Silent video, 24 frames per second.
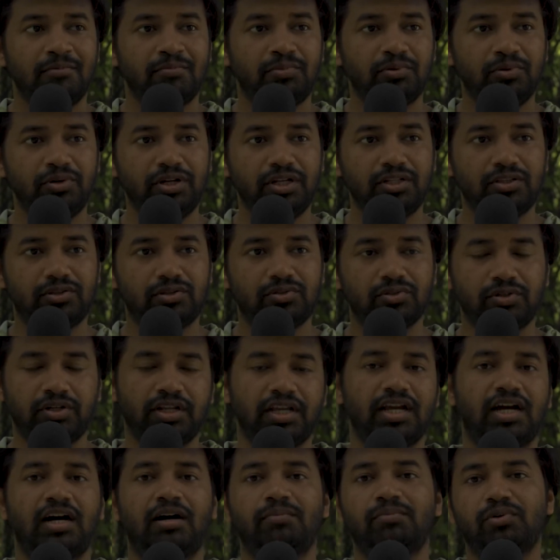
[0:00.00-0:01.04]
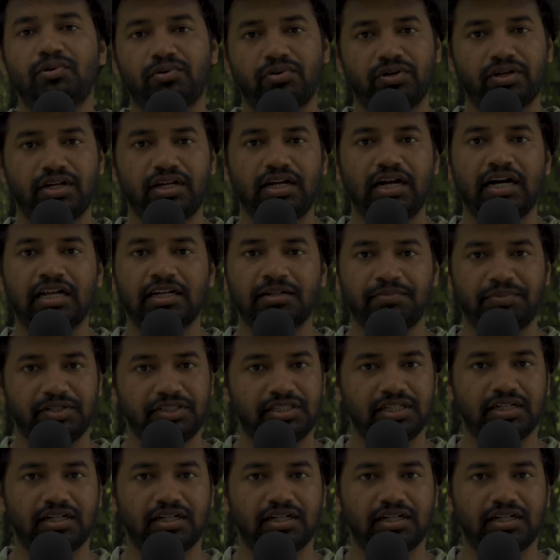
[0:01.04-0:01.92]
पूरी दुनिया हम लोगों के गाने पे